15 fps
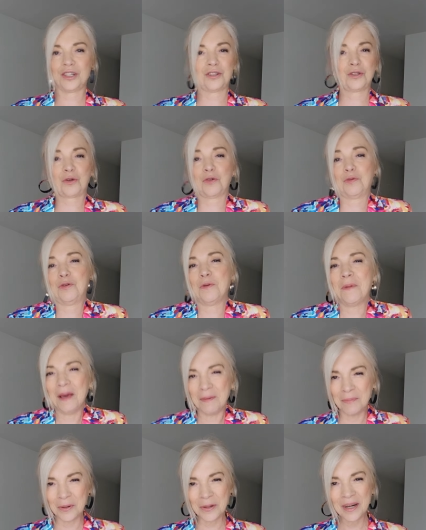je trouve plus mes
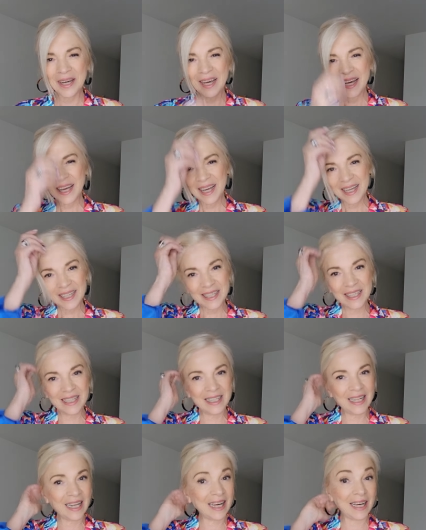mots.
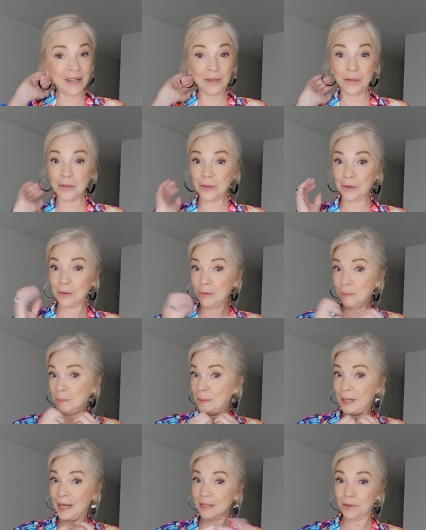Il est
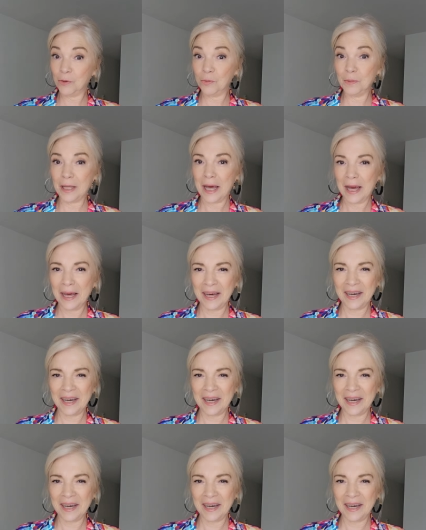plein de lumière.